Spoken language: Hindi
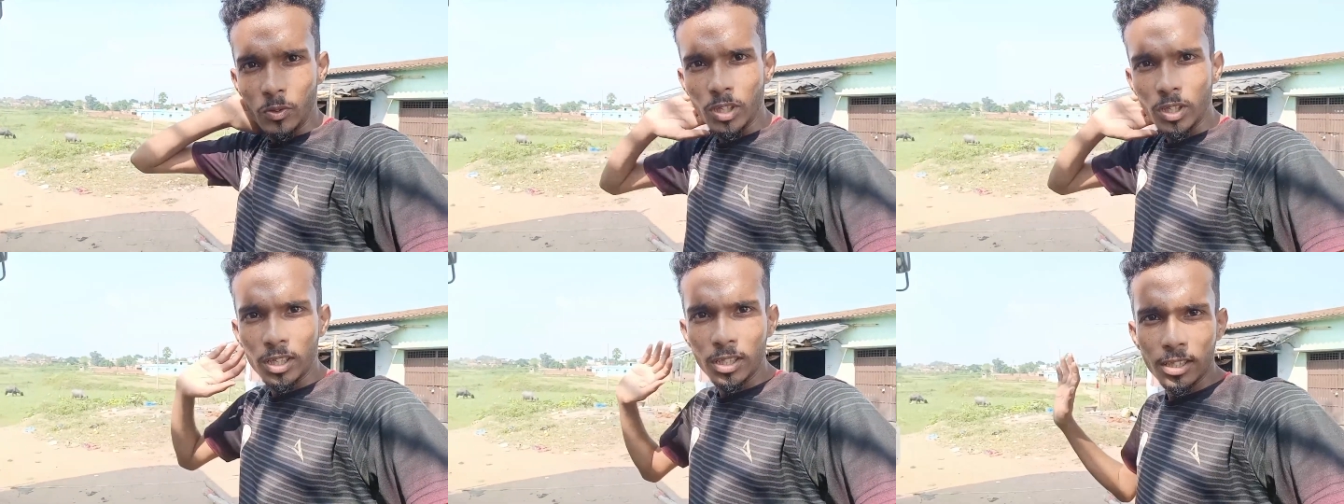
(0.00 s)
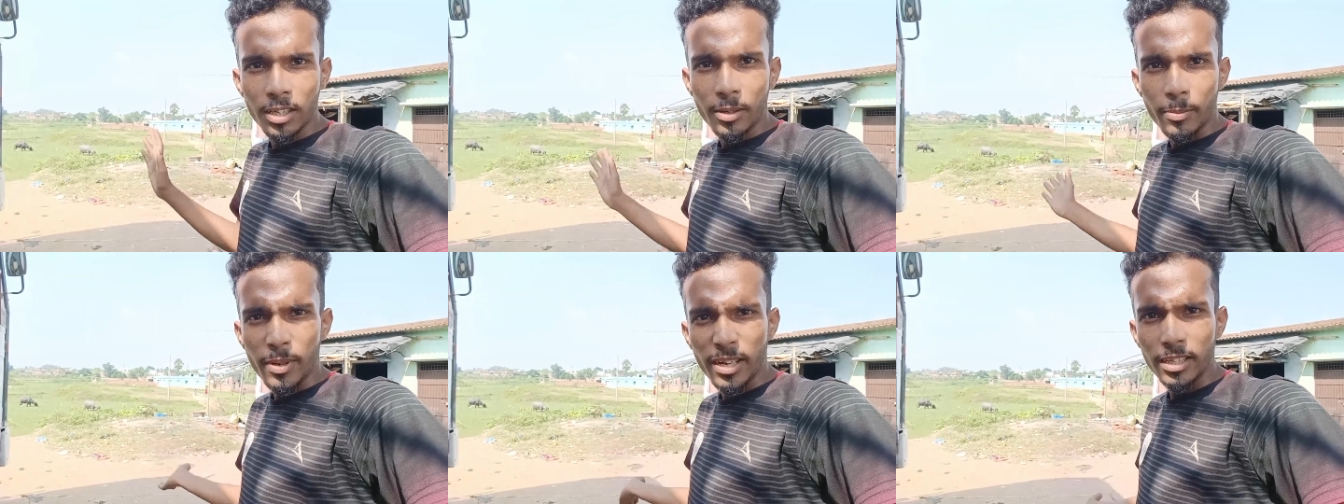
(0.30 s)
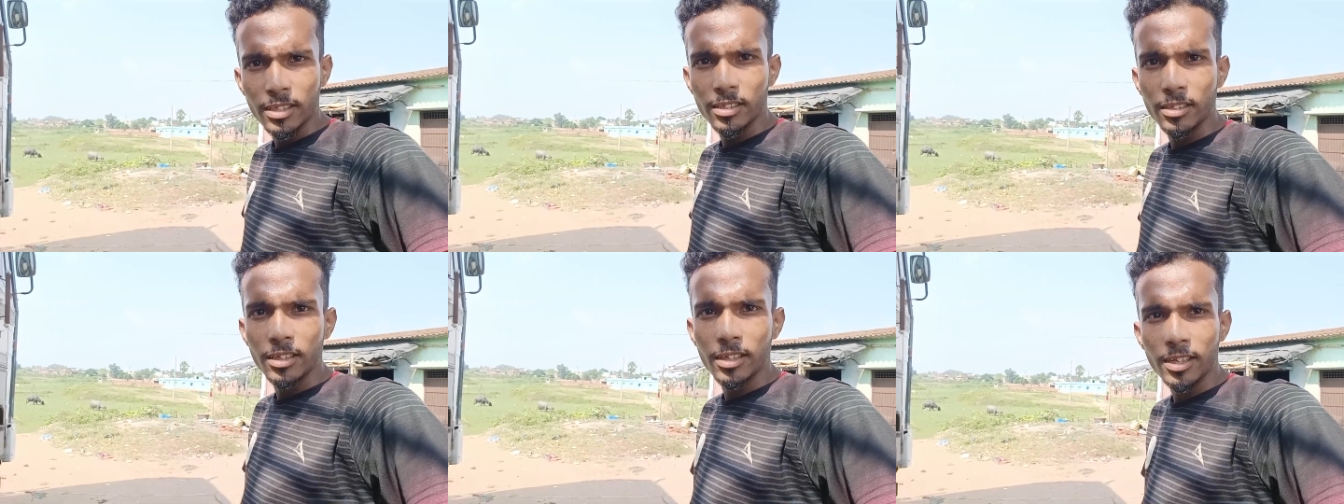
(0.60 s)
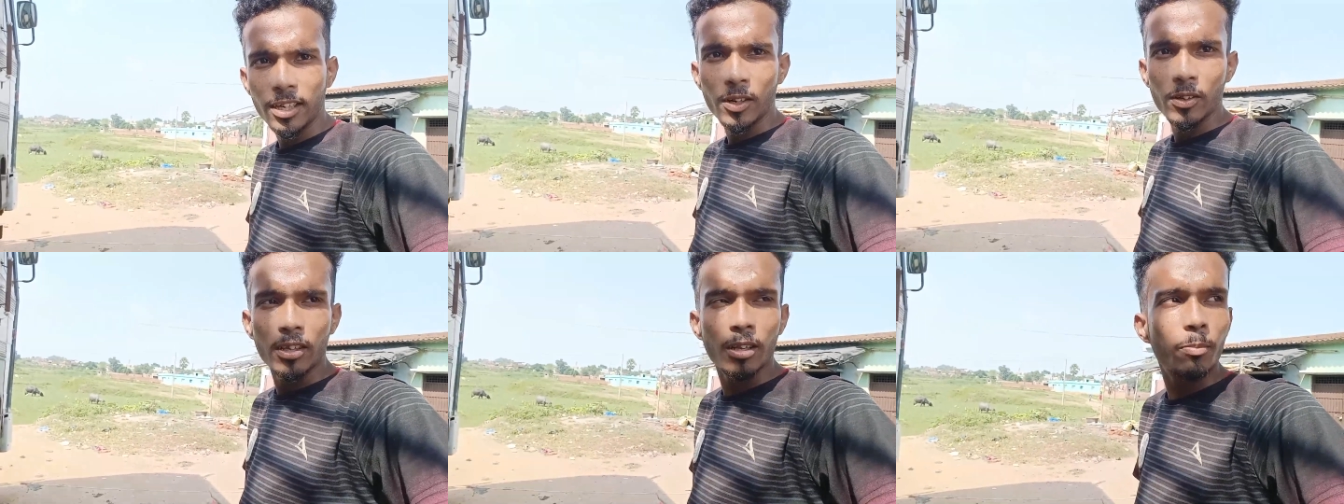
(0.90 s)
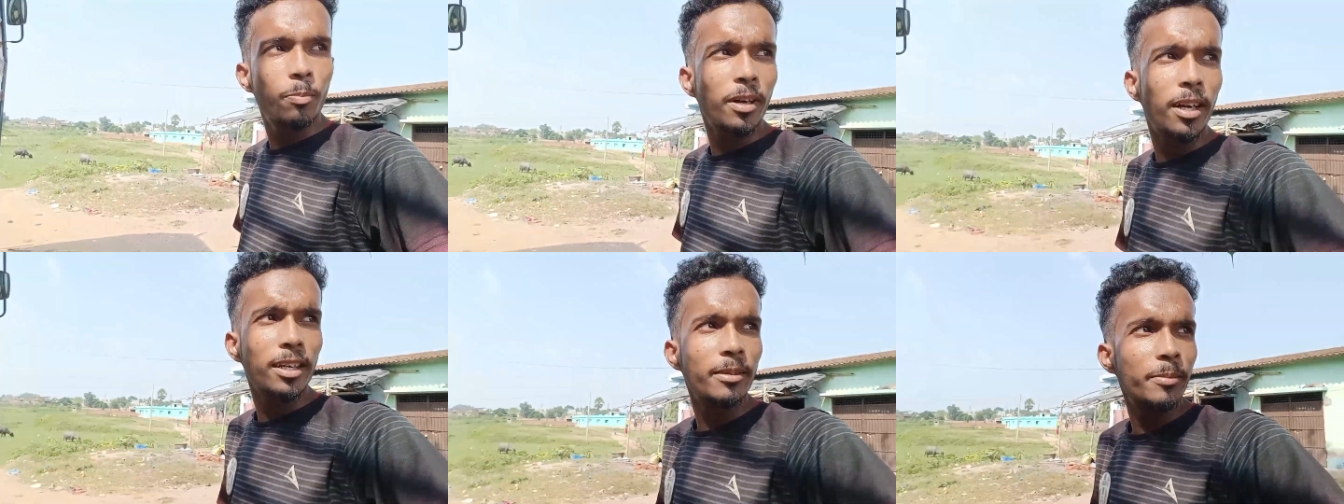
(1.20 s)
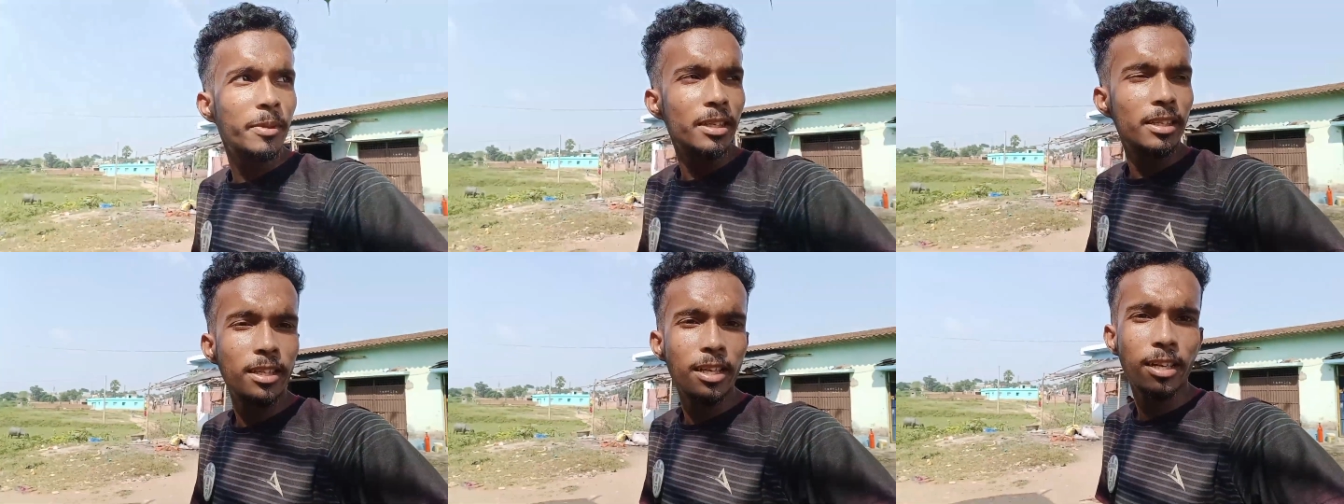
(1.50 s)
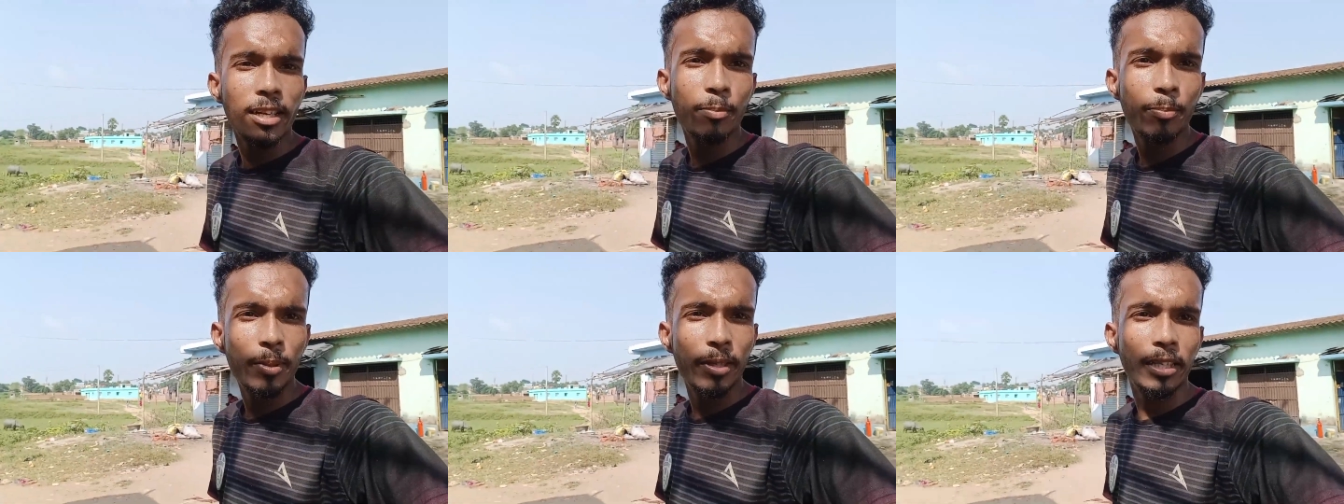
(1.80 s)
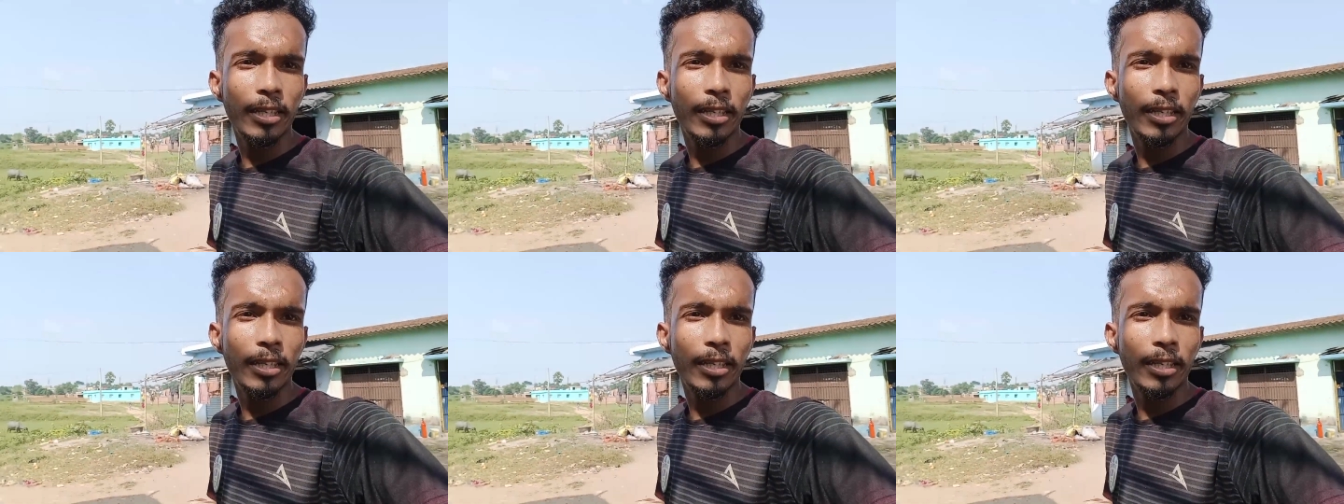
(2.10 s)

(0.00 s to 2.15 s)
उधर जो भैंस दिख रहा है उधर पानी मिल जाएगा